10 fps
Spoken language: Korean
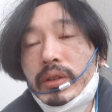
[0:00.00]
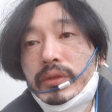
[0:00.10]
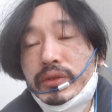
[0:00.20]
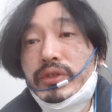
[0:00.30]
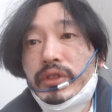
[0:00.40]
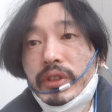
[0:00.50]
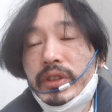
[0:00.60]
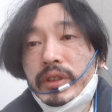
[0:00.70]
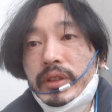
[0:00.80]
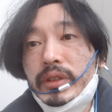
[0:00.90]

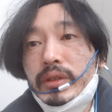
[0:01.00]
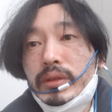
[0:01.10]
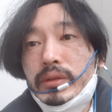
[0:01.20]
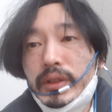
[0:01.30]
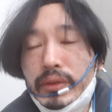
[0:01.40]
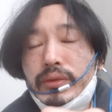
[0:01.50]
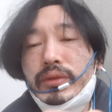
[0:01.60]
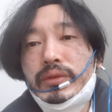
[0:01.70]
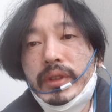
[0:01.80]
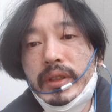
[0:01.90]
중력이. 근데
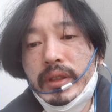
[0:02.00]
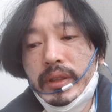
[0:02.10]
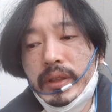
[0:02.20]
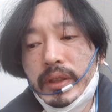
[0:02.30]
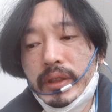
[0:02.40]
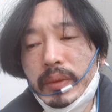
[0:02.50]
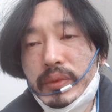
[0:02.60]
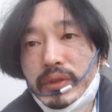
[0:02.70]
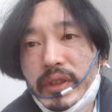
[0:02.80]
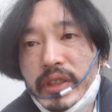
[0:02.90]
뉴턴의 그
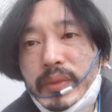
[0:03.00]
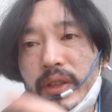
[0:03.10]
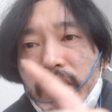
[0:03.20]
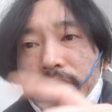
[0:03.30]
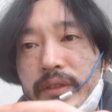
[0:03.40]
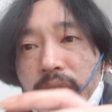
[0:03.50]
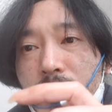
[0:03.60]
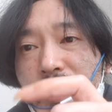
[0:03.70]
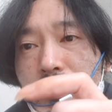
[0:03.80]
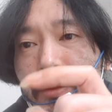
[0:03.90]
법칙은 되게 쉽잖아요. F는
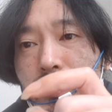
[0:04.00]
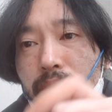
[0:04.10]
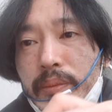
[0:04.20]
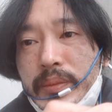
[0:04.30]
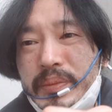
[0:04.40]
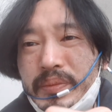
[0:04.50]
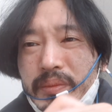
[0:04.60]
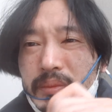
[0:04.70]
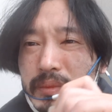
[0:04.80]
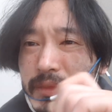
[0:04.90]
ma이고
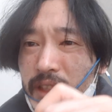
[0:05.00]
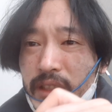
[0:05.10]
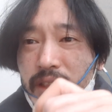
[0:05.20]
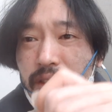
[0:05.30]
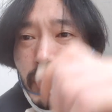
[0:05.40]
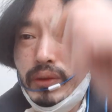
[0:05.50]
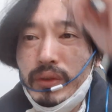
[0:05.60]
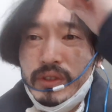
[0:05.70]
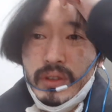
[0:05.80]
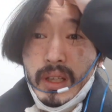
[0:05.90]
이
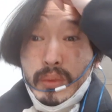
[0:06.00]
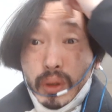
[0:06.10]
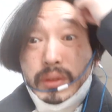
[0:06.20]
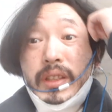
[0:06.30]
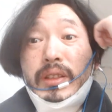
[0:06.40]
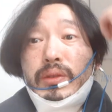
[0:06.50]
결국 들어가면 어떻게 되는